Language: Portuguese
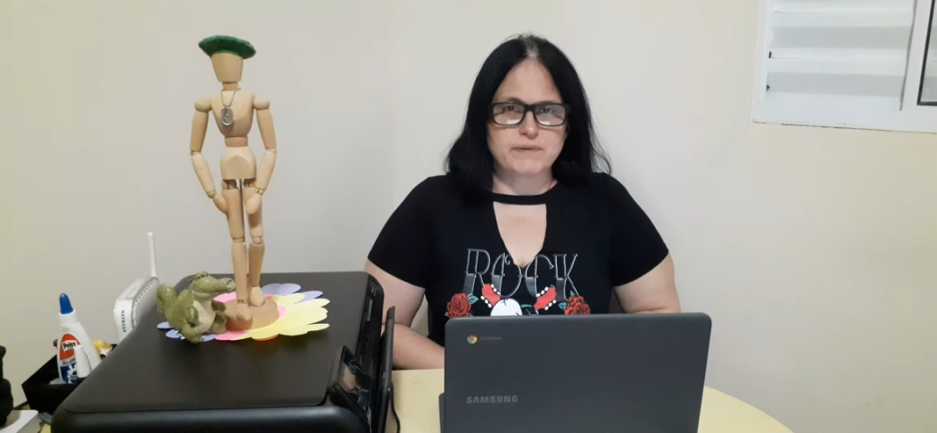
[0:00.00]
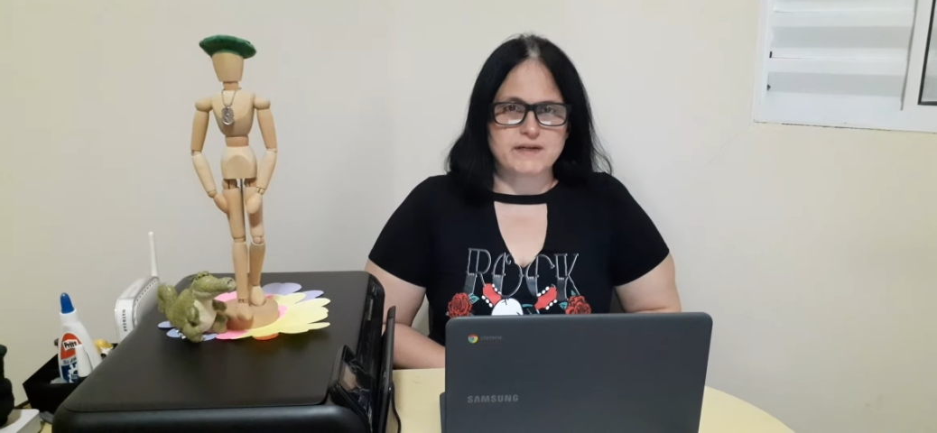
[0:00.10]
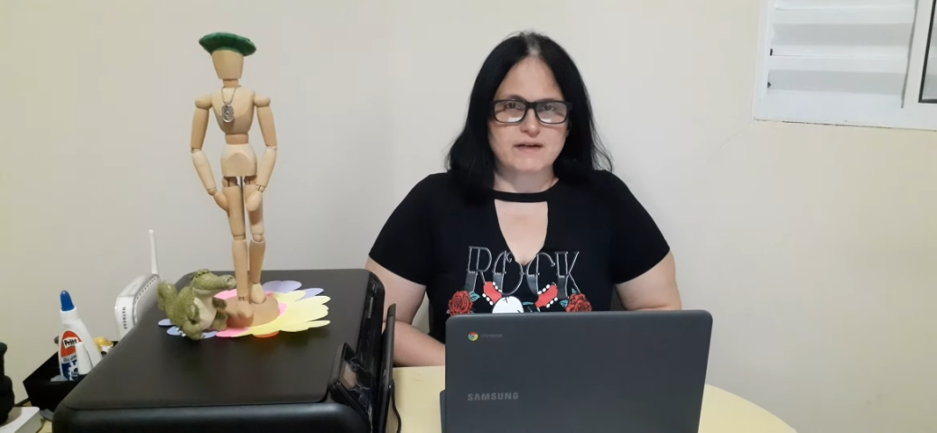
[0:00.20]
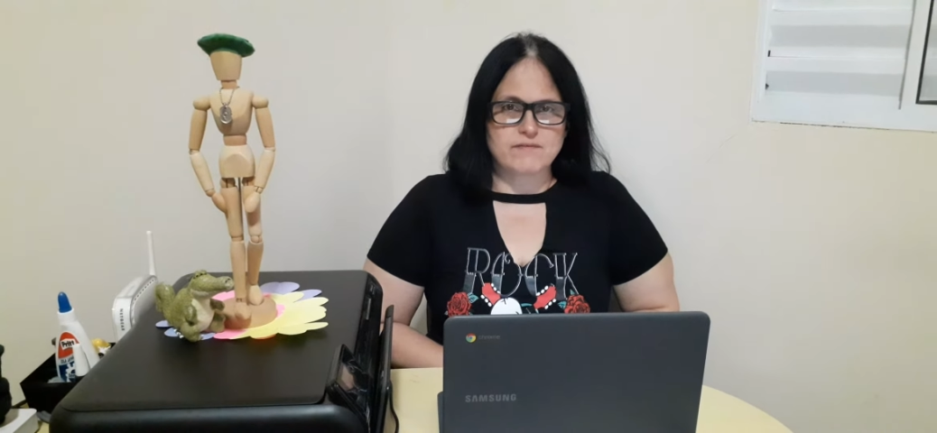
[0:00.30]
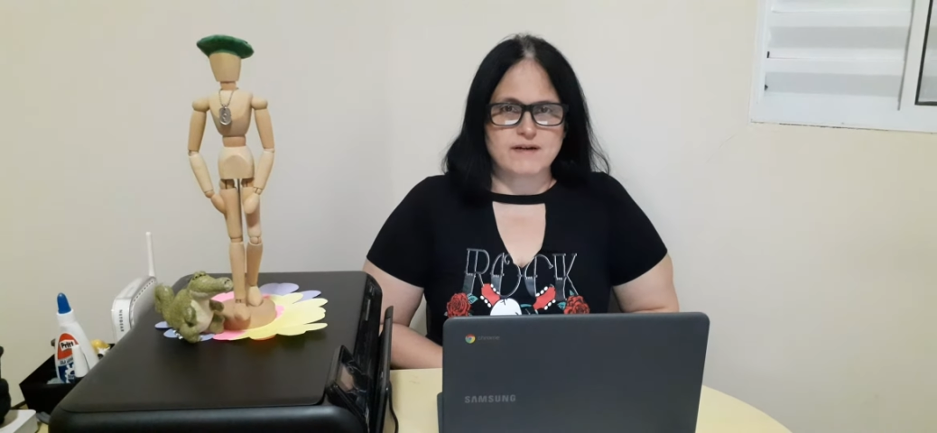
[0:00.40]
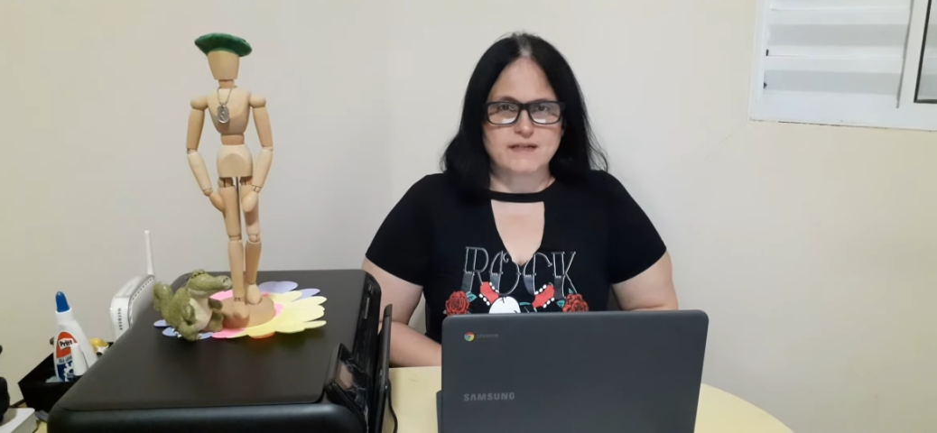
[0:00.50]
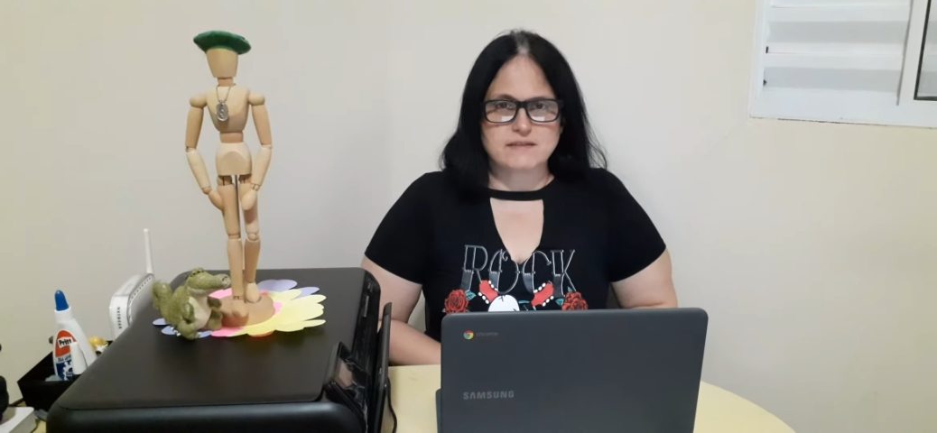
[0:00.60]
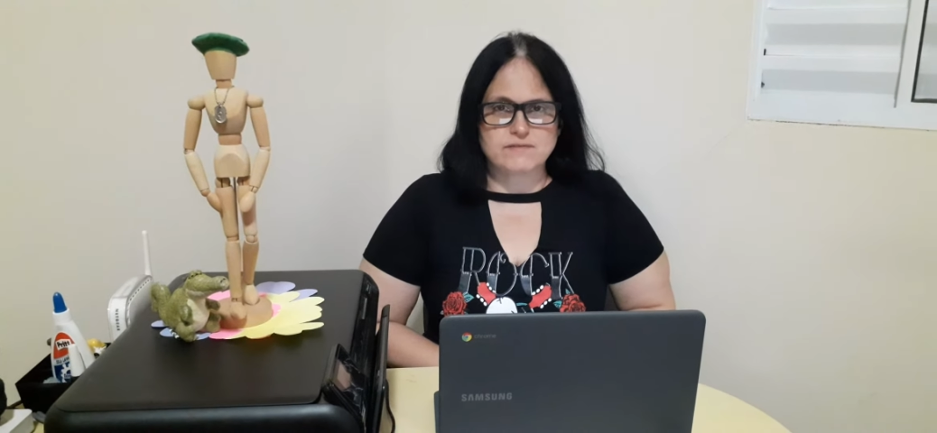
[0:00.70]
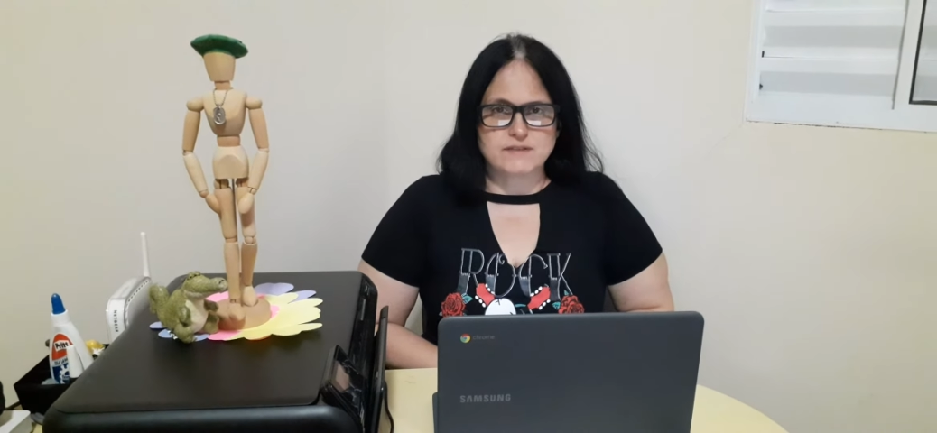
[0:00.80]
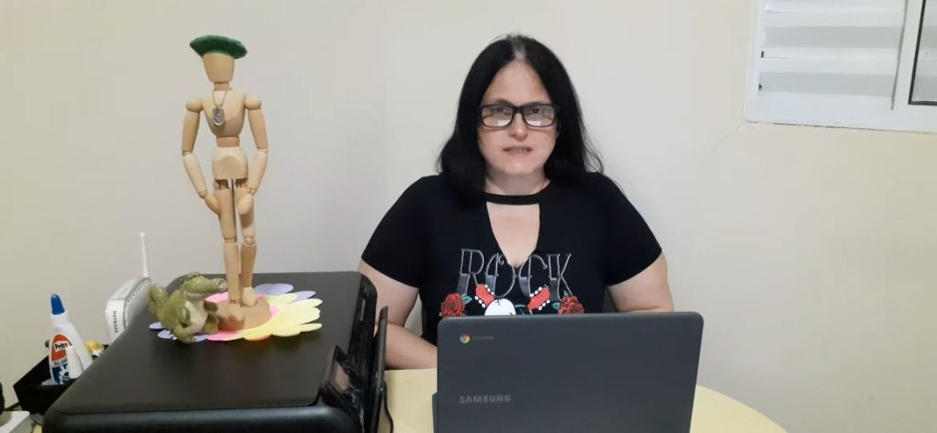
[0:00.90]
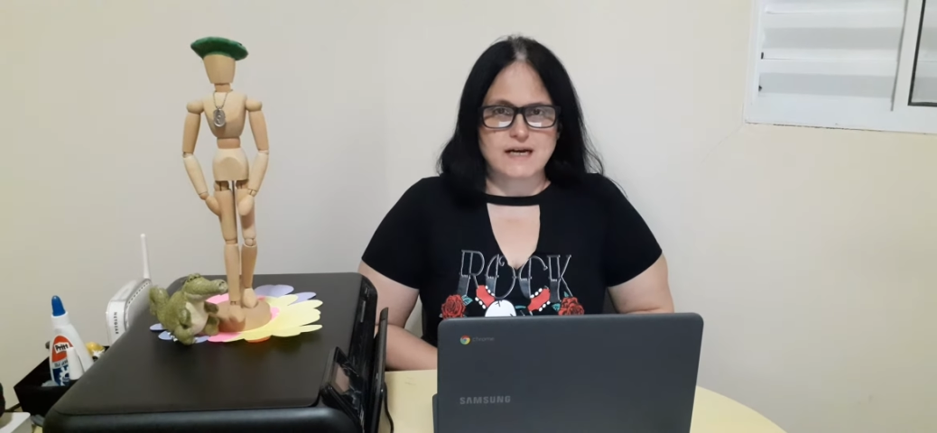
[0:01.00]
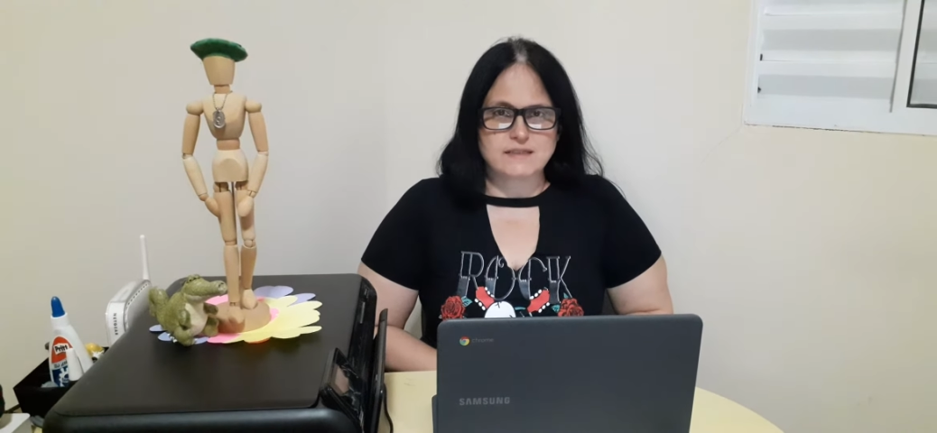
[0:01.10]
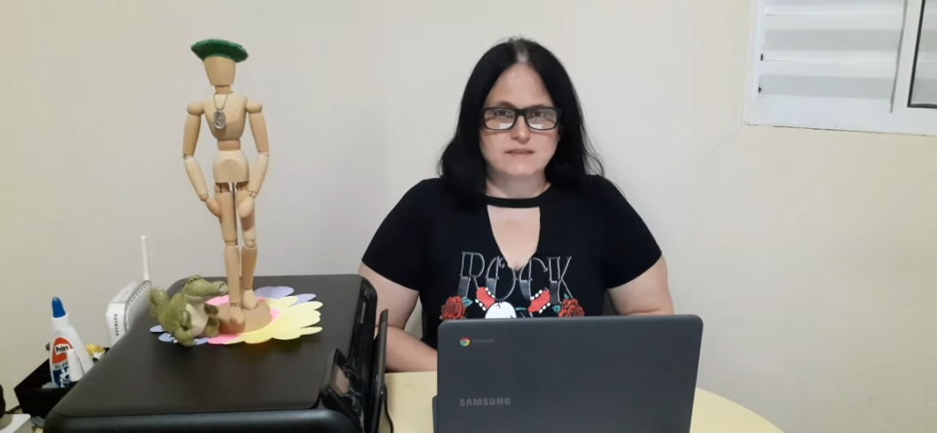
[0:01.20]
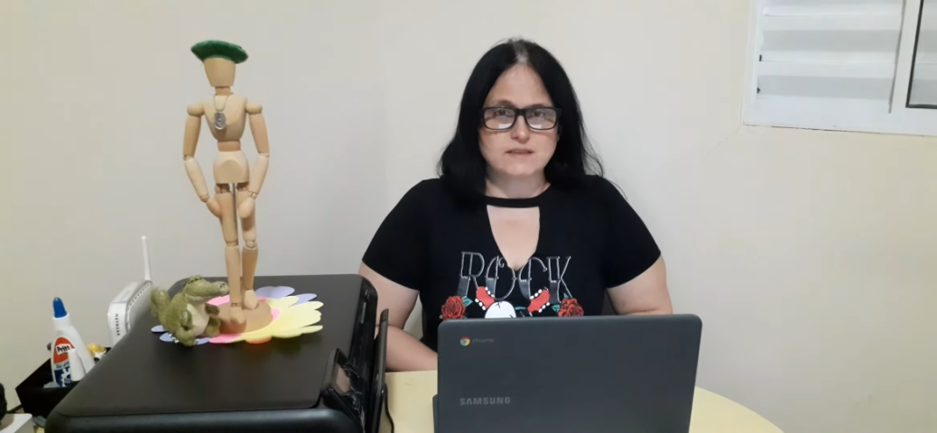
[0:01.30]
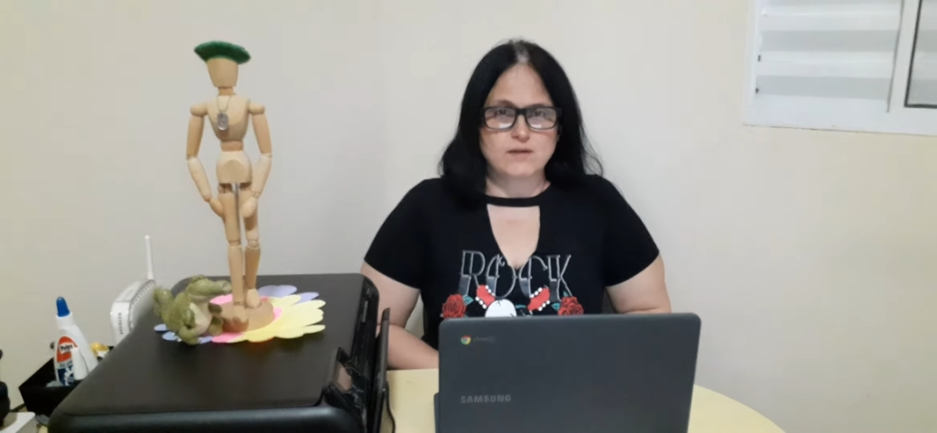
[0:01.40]
para gravar a
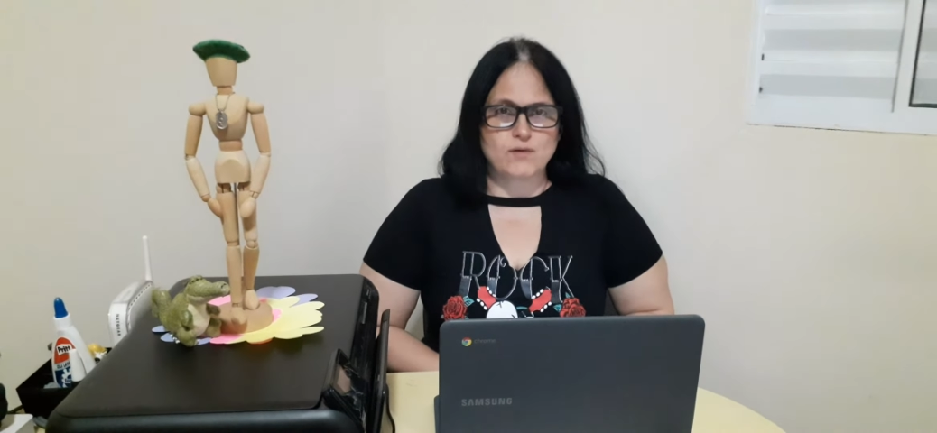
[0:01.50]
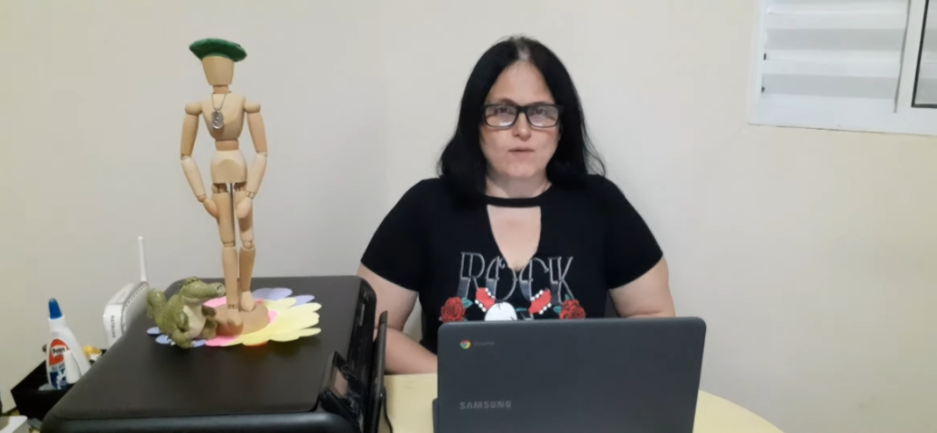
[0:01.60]
atividade